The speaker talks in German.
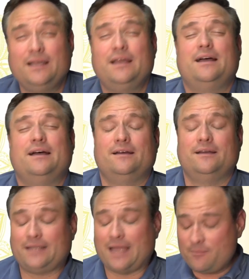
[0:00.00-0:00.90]
äh, da
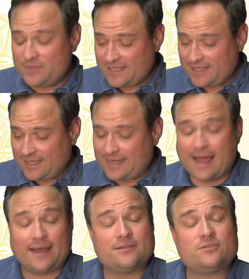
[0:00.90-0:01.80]
ein bisschen
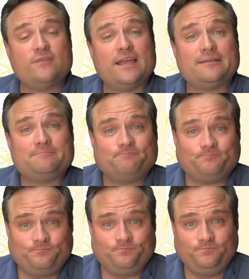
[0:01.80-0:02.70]
klarer zu werden
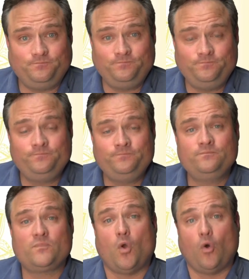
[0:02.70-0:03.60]

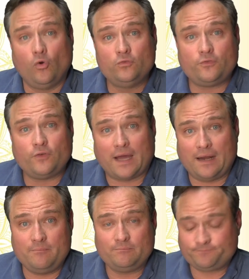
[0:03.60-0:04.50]
und vor allem